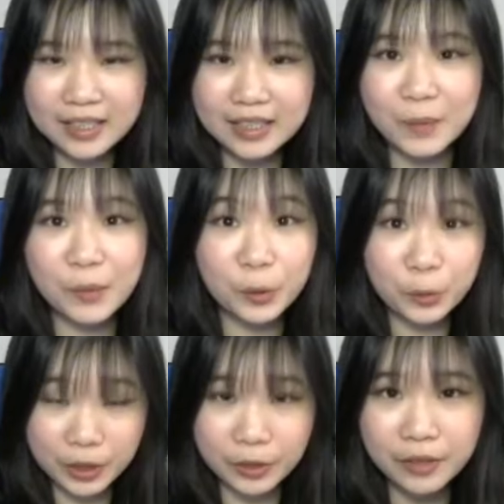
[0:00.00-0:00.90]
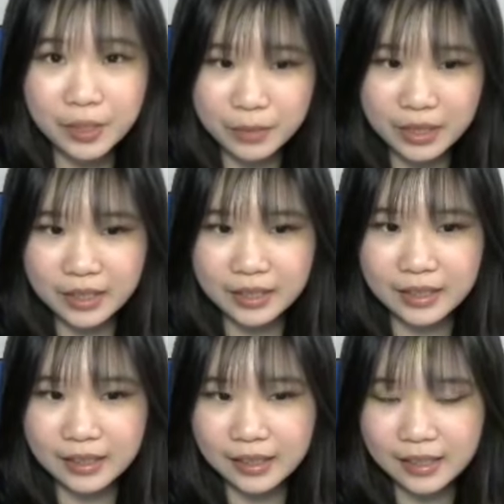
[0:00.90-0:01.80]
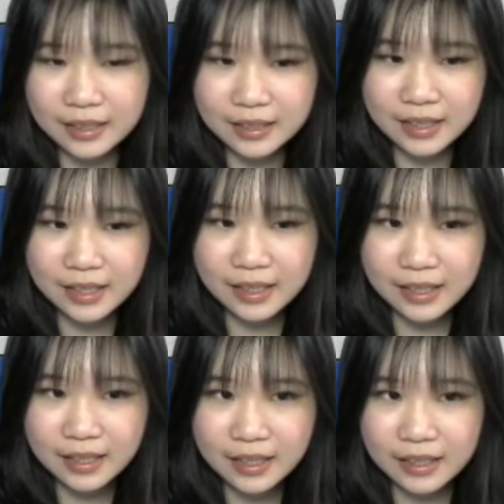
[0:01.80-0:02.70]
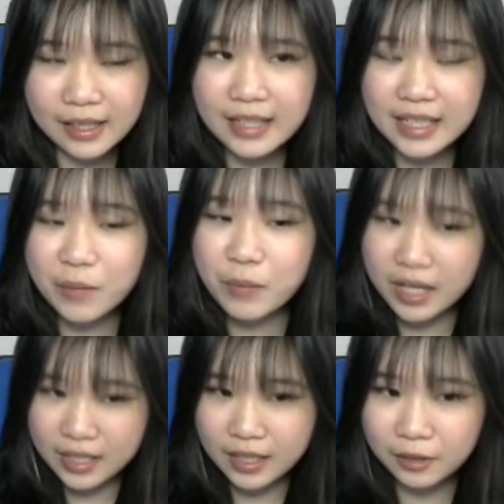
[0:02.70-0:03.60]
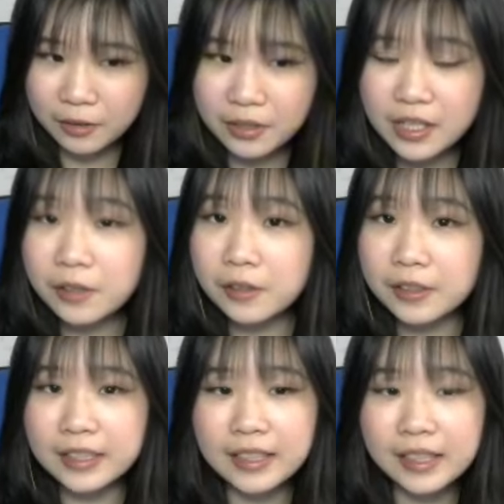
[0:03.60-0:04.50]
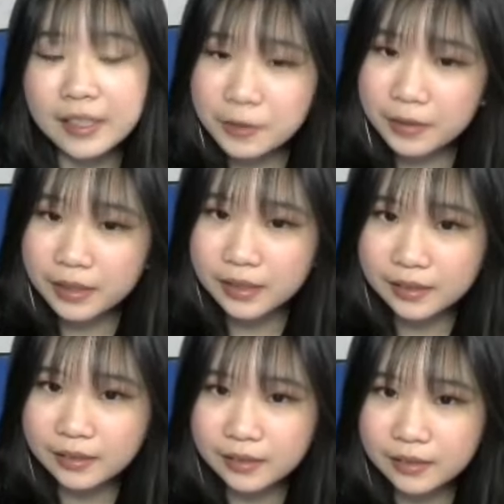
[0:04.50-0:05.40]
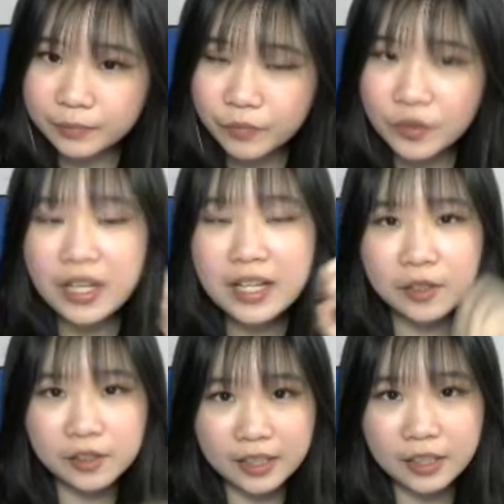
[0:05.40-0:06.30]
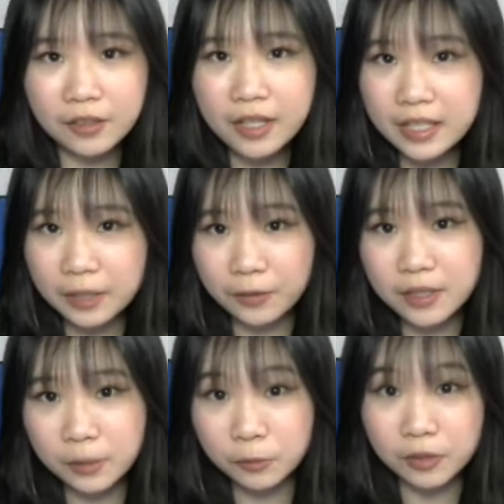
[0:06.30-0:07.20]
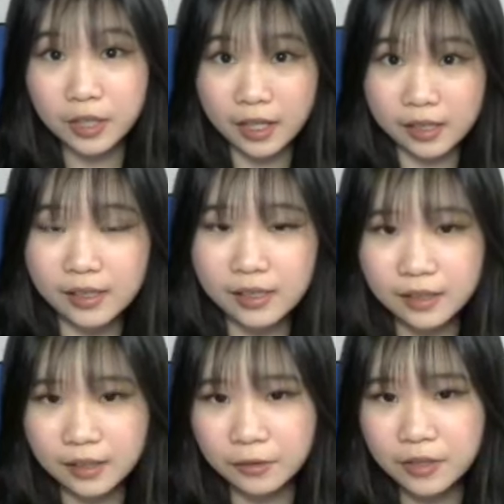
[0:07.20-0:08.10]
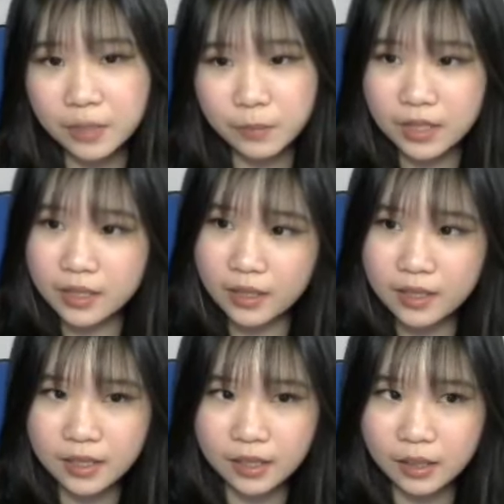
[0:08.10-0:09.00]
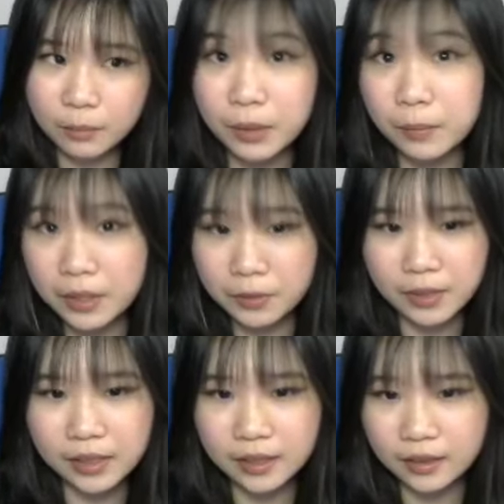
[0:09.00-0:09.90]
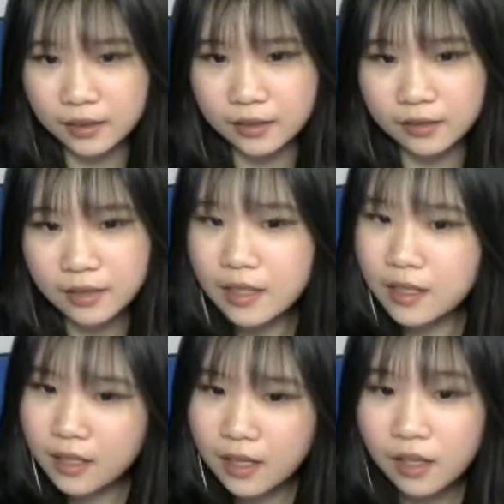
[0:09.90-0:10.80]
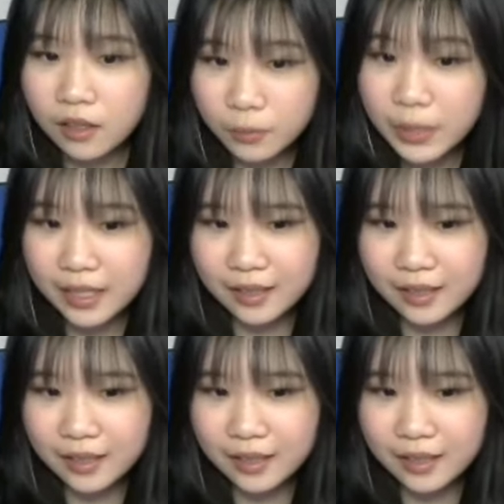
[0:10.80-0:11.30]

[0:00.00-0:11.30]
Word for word: nggak mau rugi-rugi banget nah kalian gacha yang biasa terus yang golden kalian jual tapi yang golden itu kan satunya satu dl kan terus yang biasa kan sekitar 14 melan kan lumayan